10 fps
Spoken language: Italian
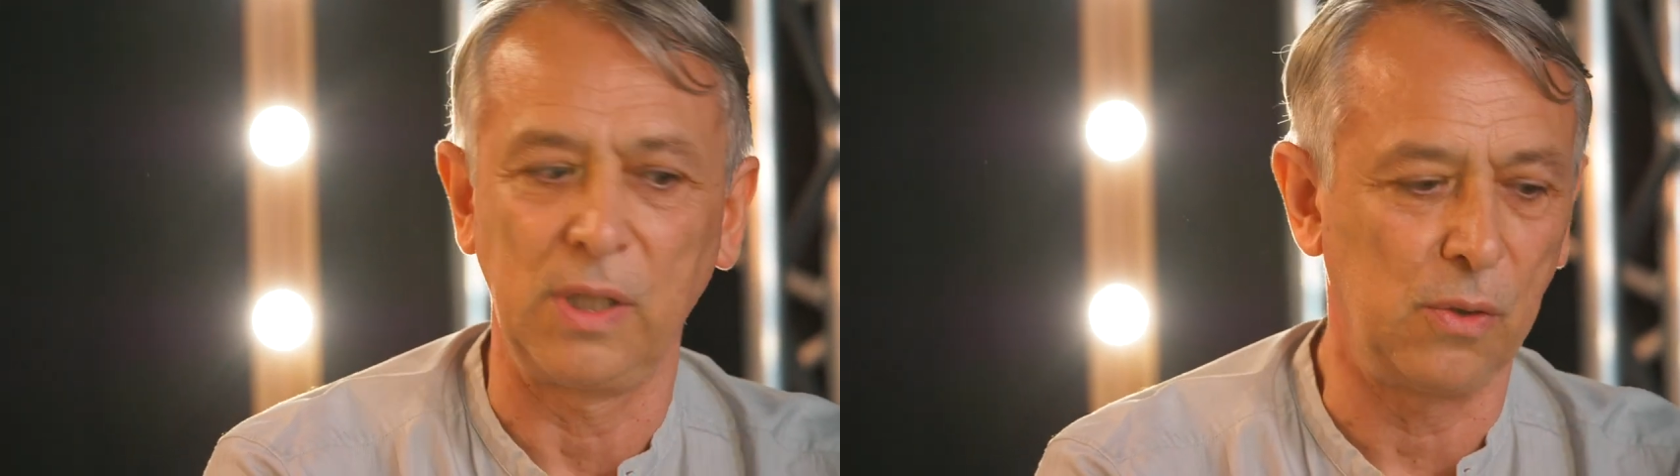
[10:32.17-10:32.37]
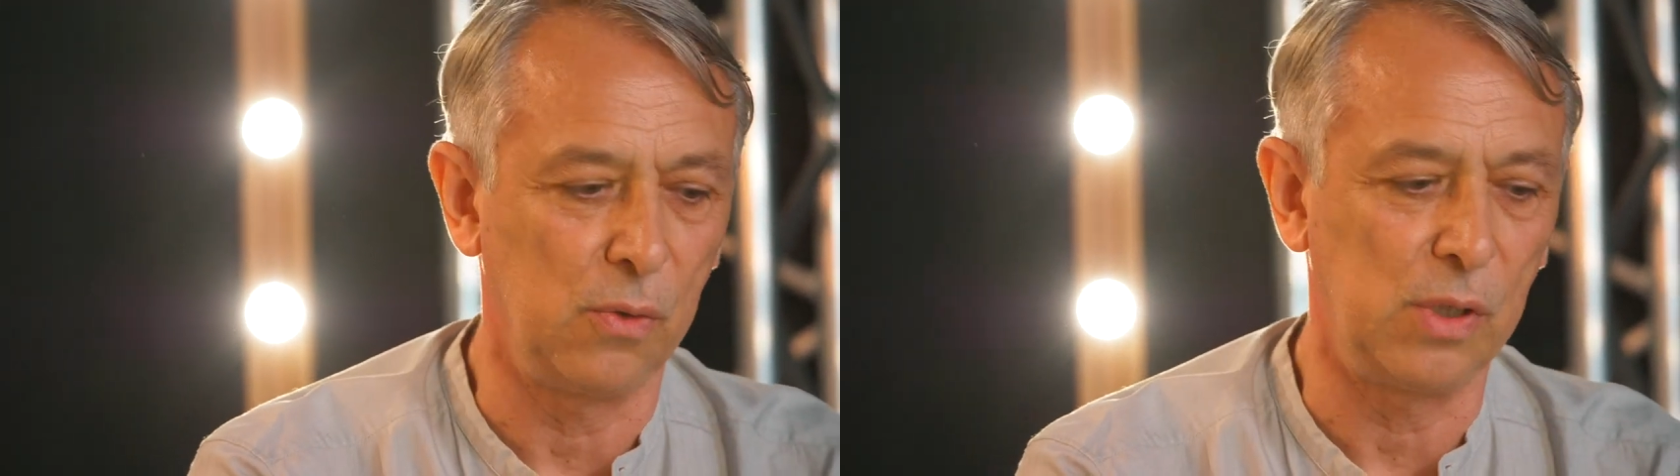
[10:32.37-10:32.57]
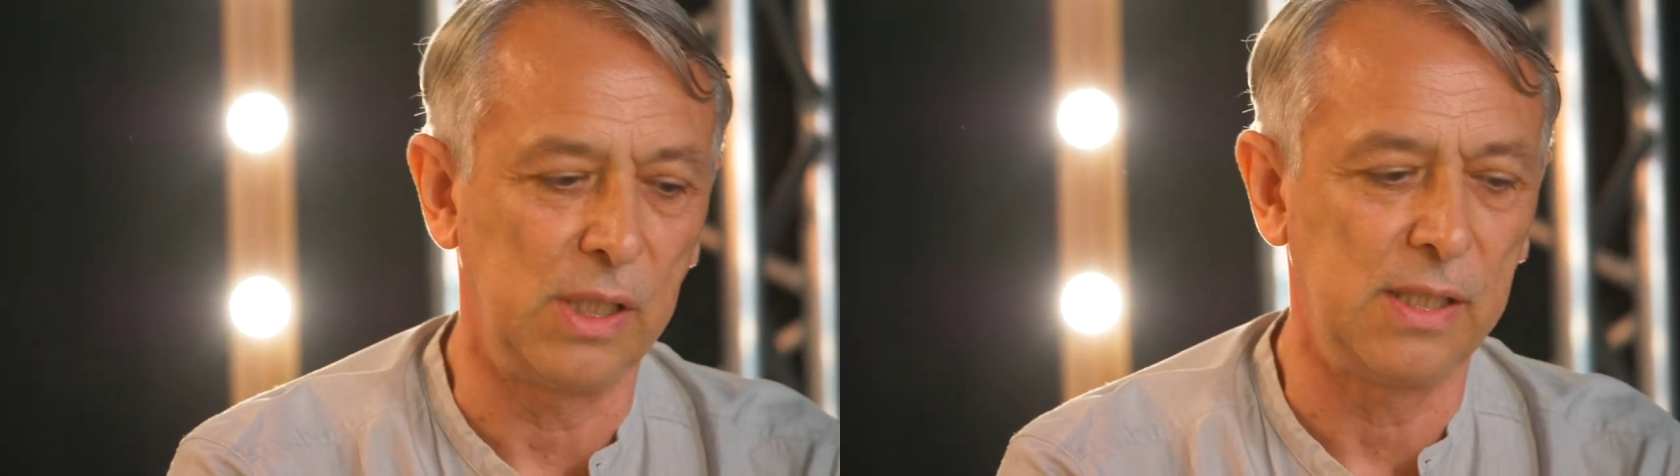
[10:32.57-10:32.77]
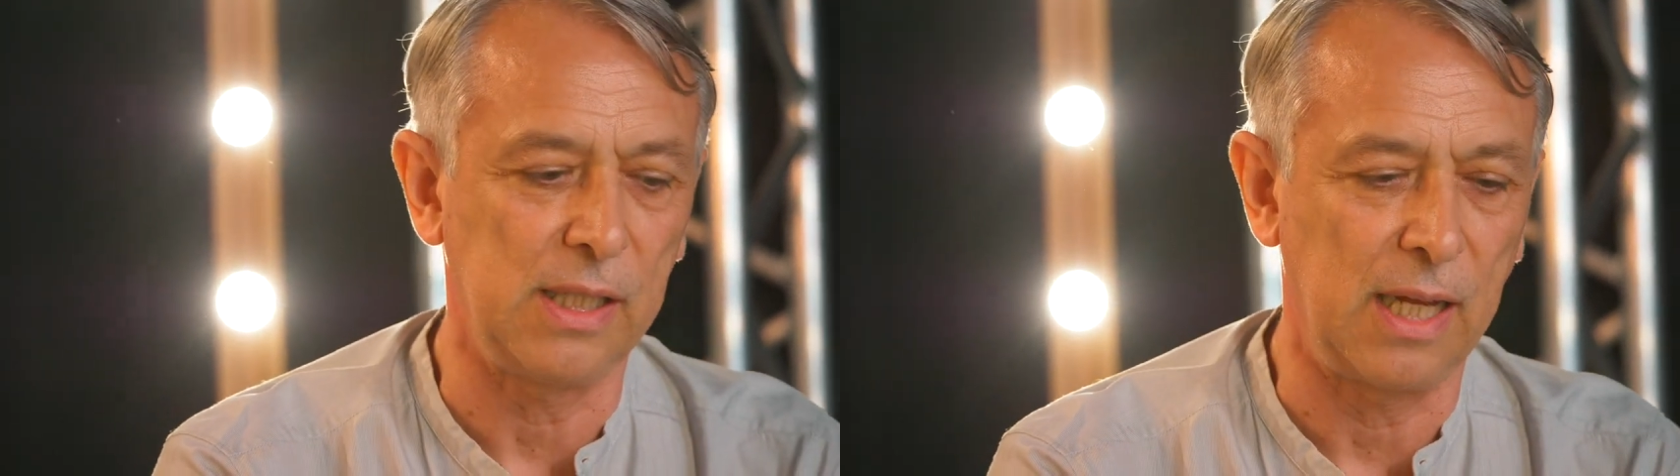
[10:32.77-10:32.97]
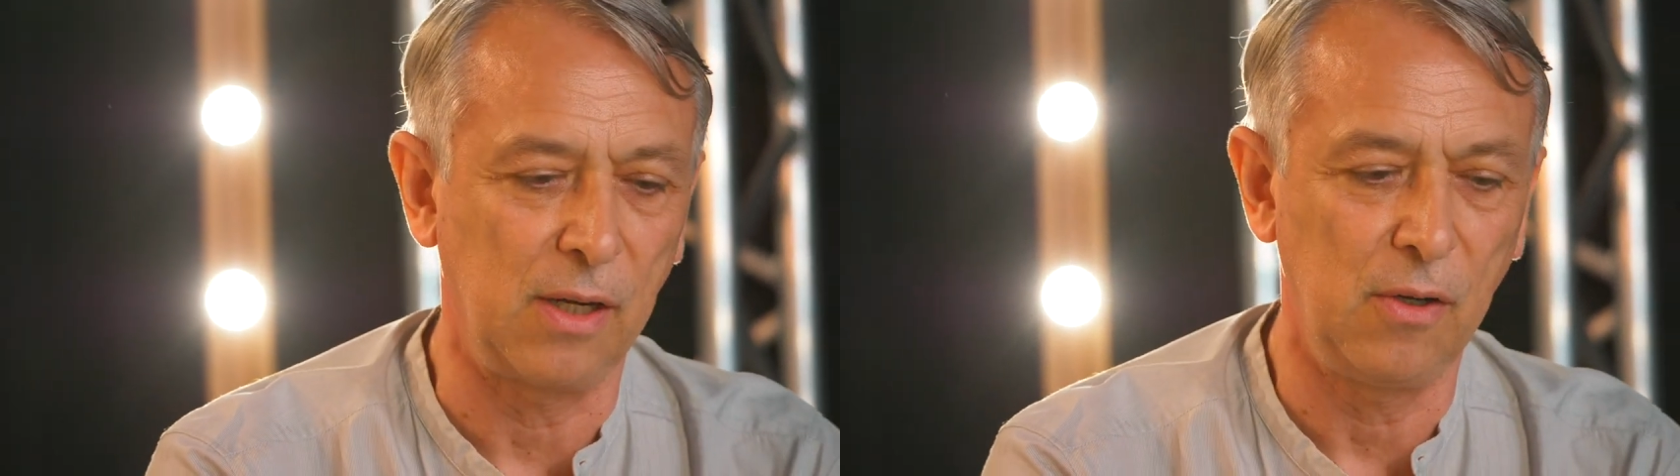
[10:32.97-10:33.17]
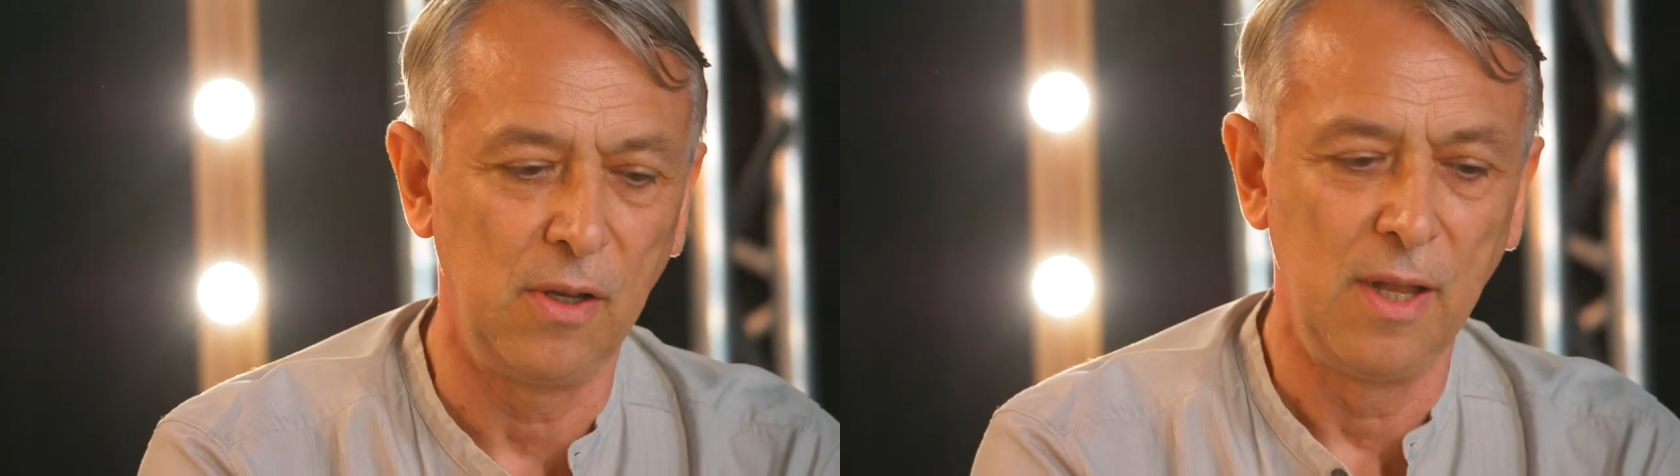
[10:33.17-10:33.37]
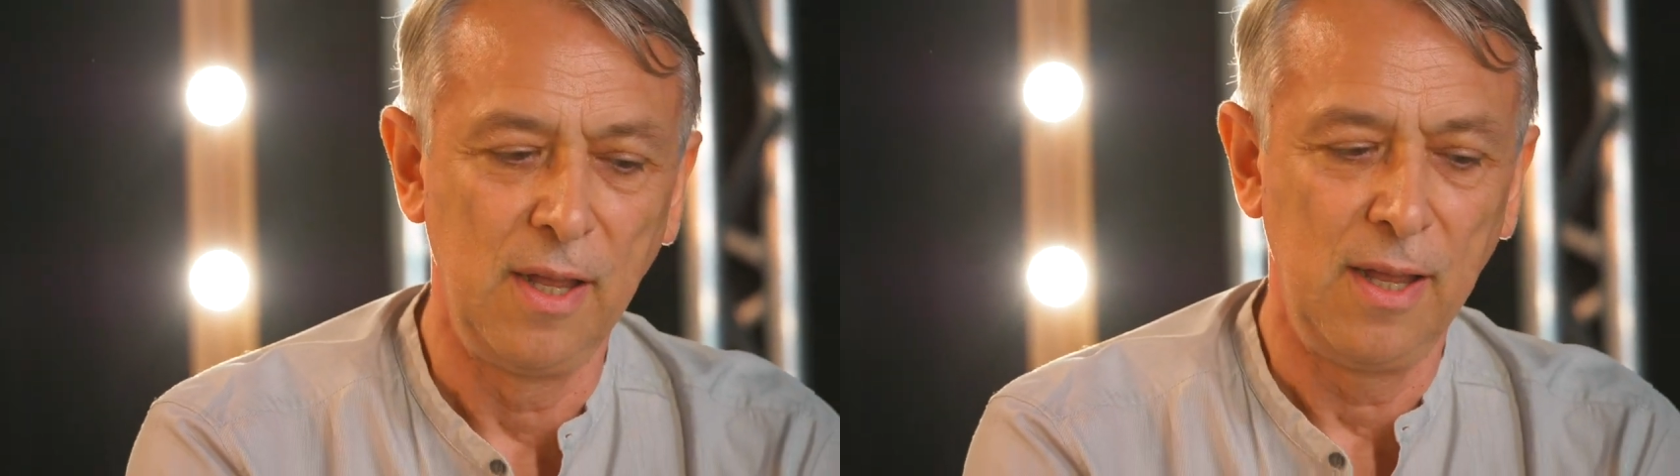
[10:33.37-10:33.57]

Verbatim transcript: contento di utilizzarlo.